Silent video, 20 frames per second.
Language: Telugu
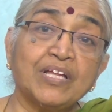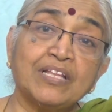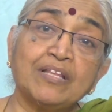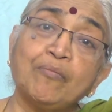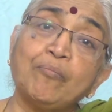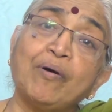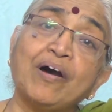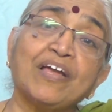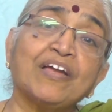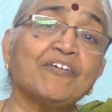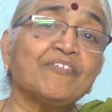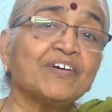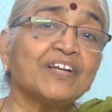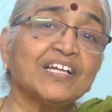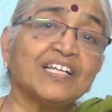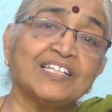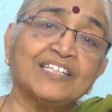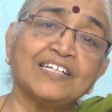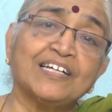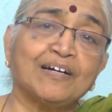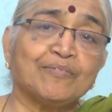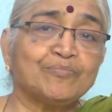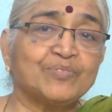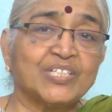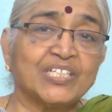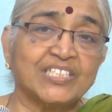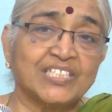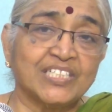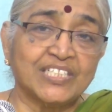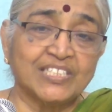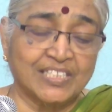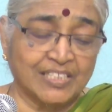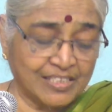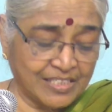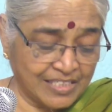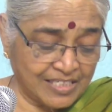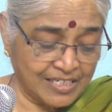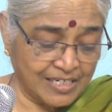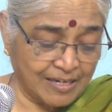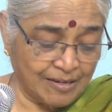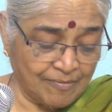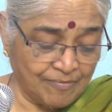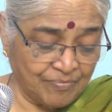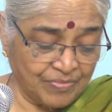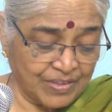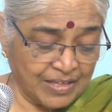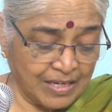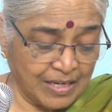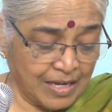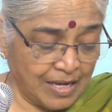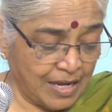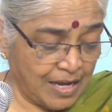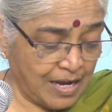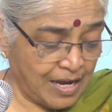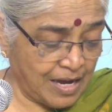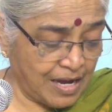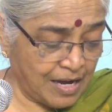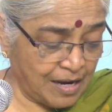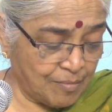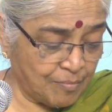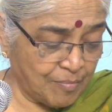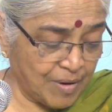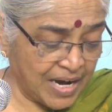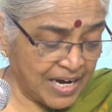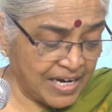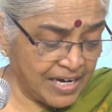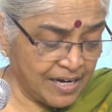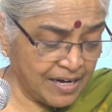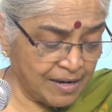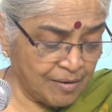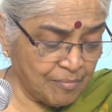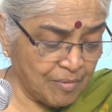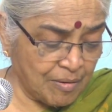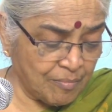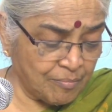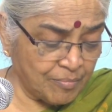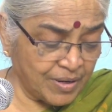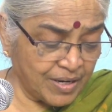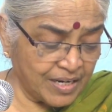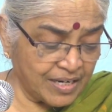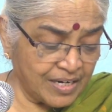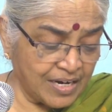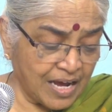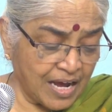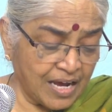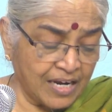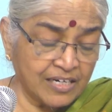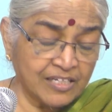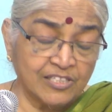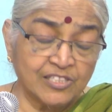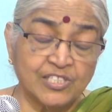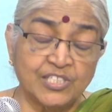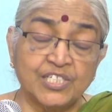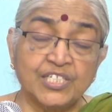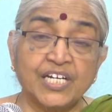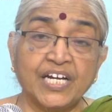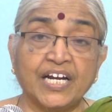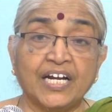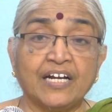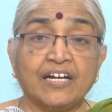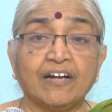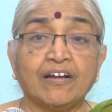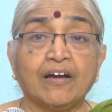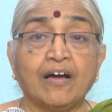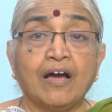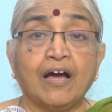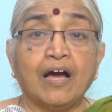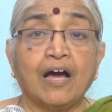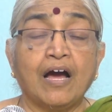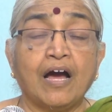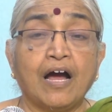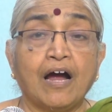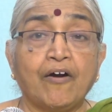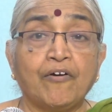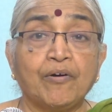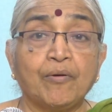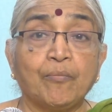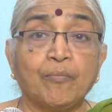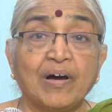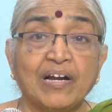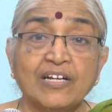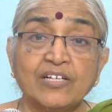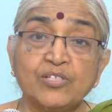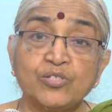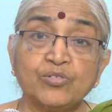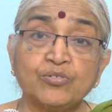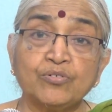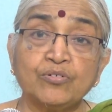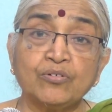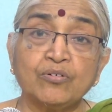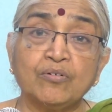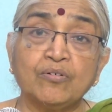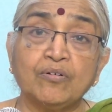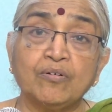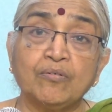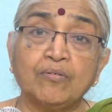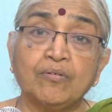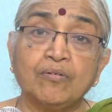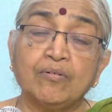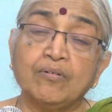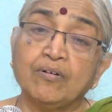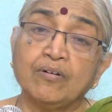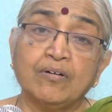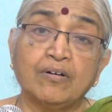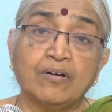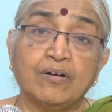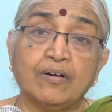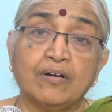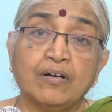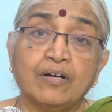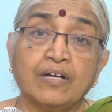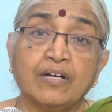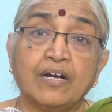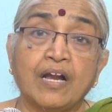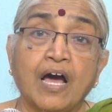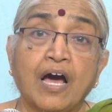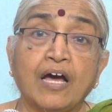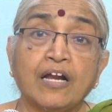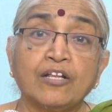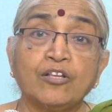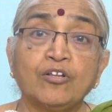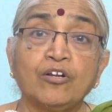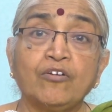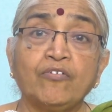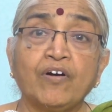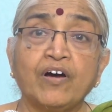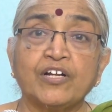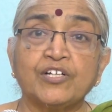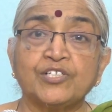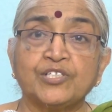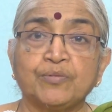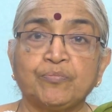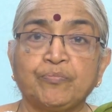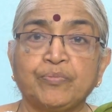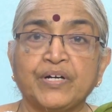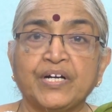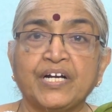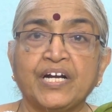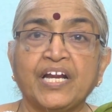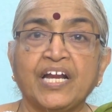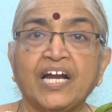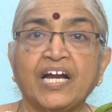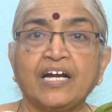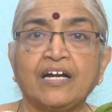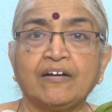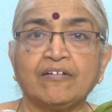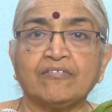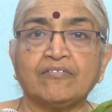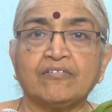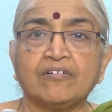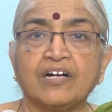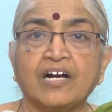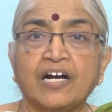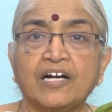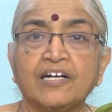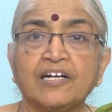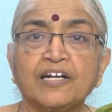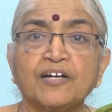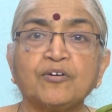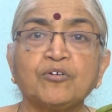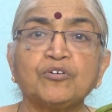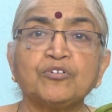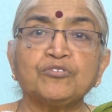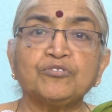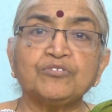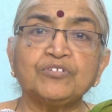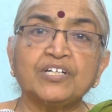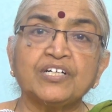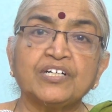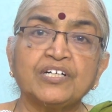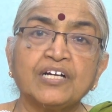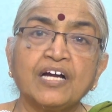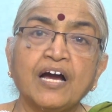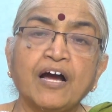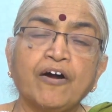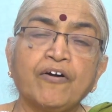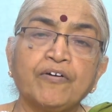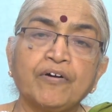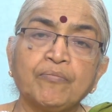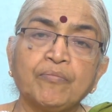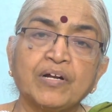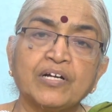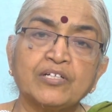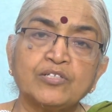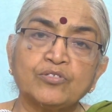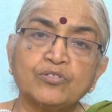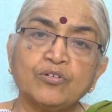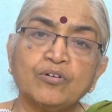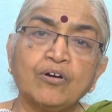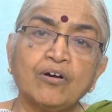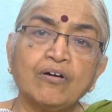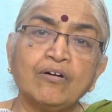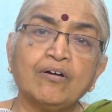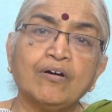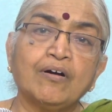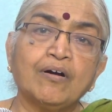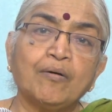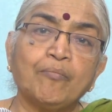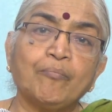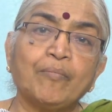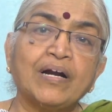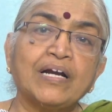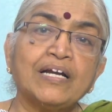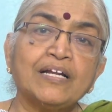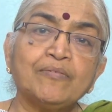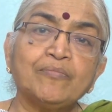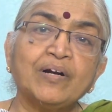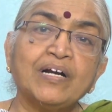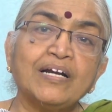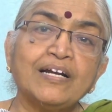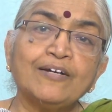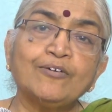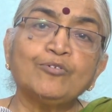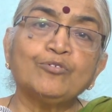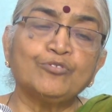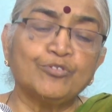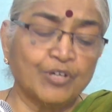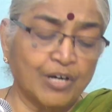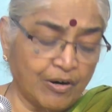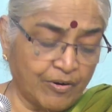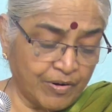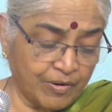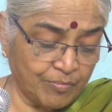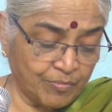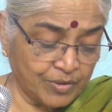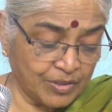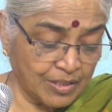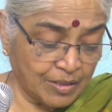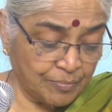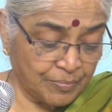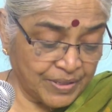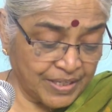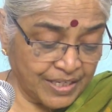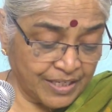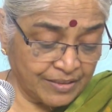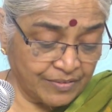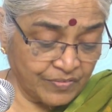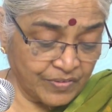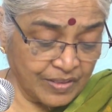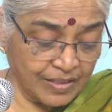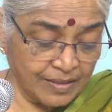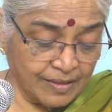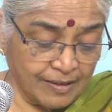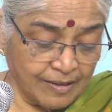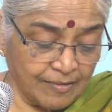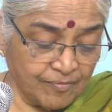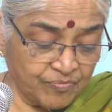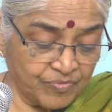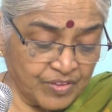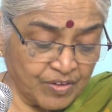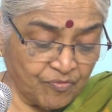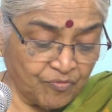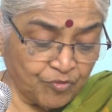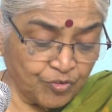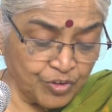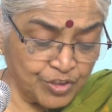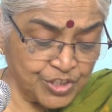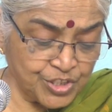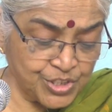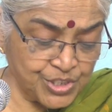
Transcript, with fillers: మీద భయం అనేది కబ్జా చేసిందిట హర్ మైండ్ రిమెంబర్డ్ నారద్స్ డేట్ ఆవిడ మనసు నారదులు వారు చెప్పిన డేట్ గంట కొడుతున్నట్టుగా ఆవిడ మనసులో మళ్ళీ మళ్ళీ గుర్తు రావడం మొదలుపెట్టింది ద ఫుట్